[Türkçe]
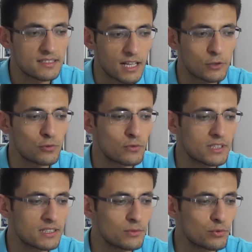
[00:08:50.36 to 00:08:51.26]

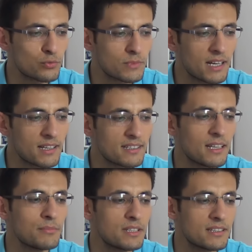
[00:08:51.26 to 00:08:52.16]
Selçukluların
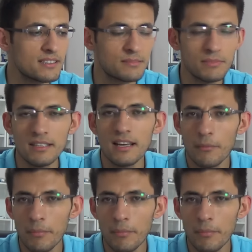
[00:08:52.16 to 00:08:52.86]
hükümdarlarından birinin ismi.